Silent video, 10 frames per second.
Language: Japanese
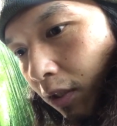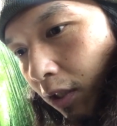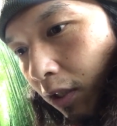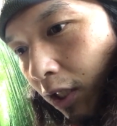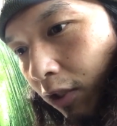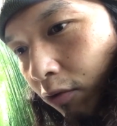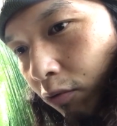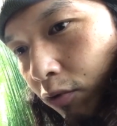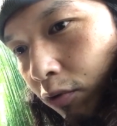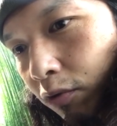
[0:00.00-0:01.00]
やっ
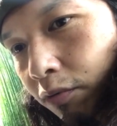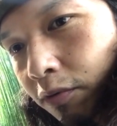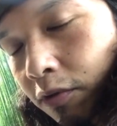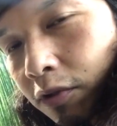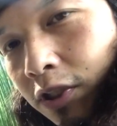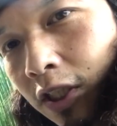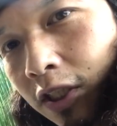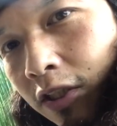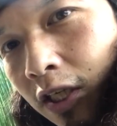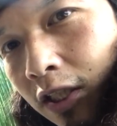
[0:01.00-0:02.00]
とちょっと普通車
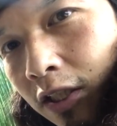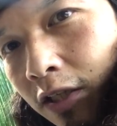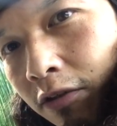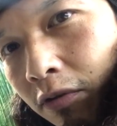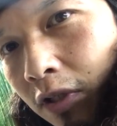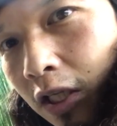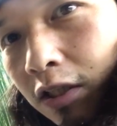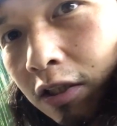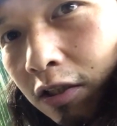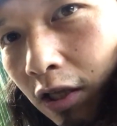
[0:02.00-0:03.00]
に手が出るようになっ
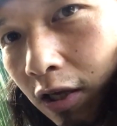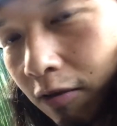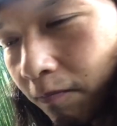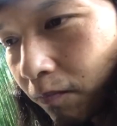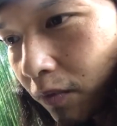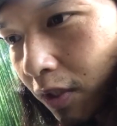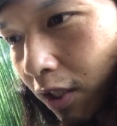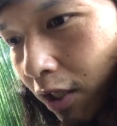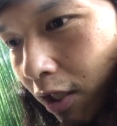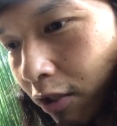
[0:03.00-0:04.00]
て、
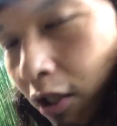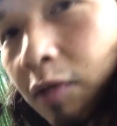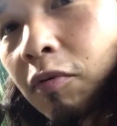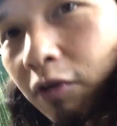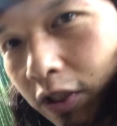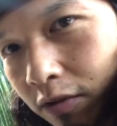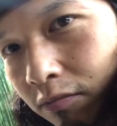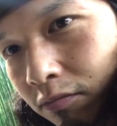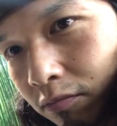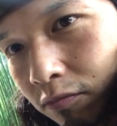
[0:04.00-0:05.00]
デリボーイ
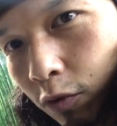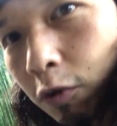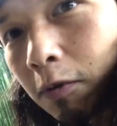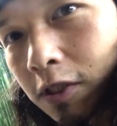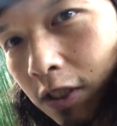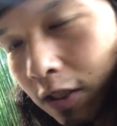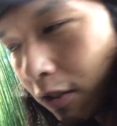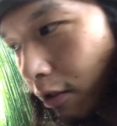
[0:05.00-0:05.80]
乗ってました。